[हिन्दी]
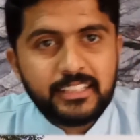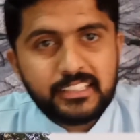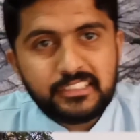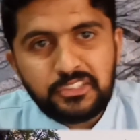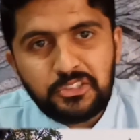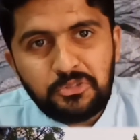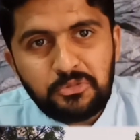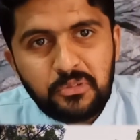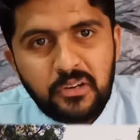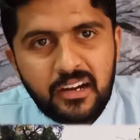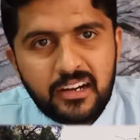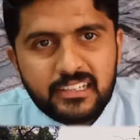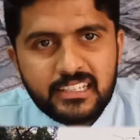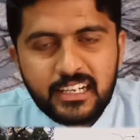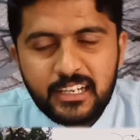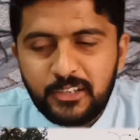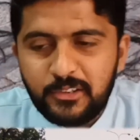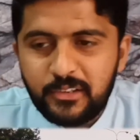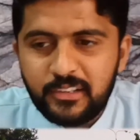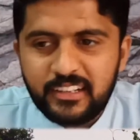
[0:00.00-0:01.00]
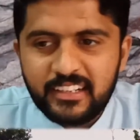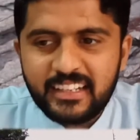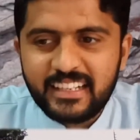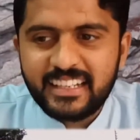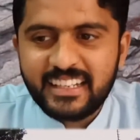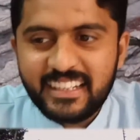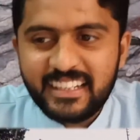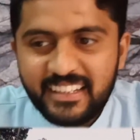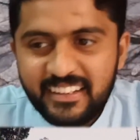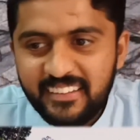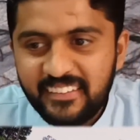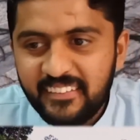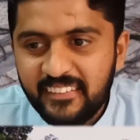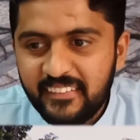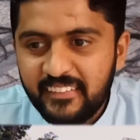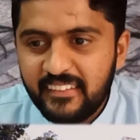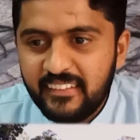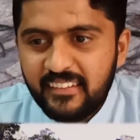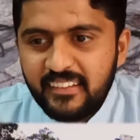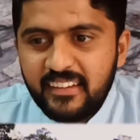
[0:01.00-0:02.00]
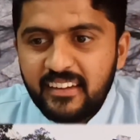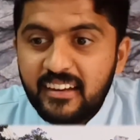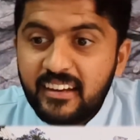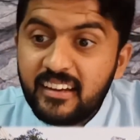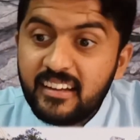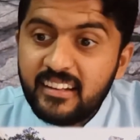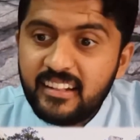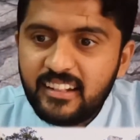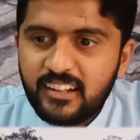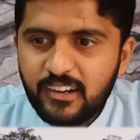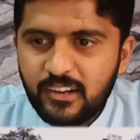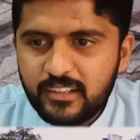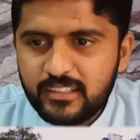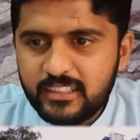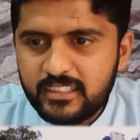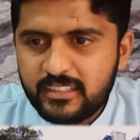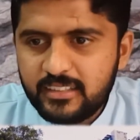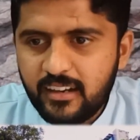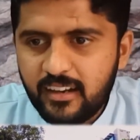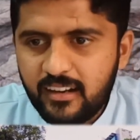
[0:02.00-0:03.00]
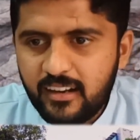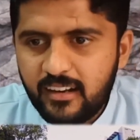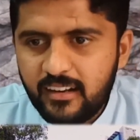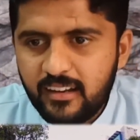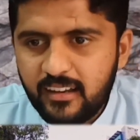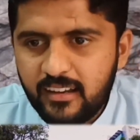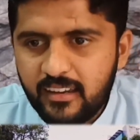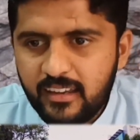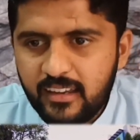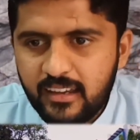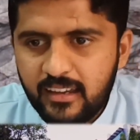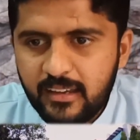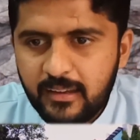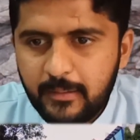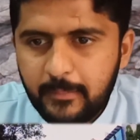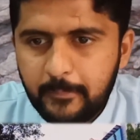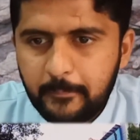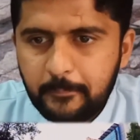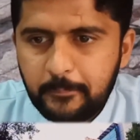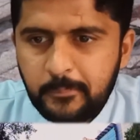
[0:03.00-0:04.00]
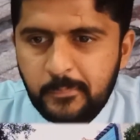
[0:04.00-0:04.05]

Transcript: देसी जुगाड़ लाए हुए हैं लो जी इशारा लग गया है